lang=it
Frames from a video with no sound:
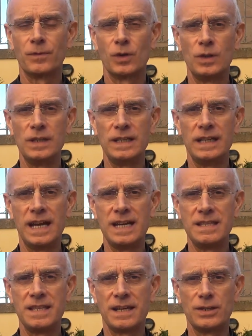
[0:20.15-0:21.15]
con gli
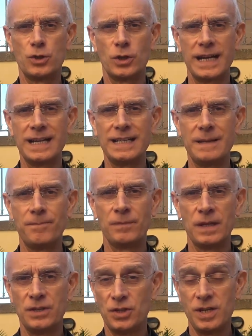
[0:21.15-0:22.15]
enti regionali
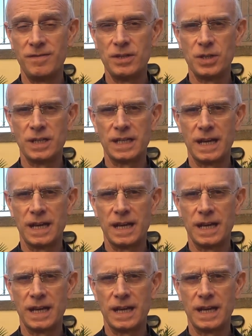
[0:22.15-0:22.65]
civici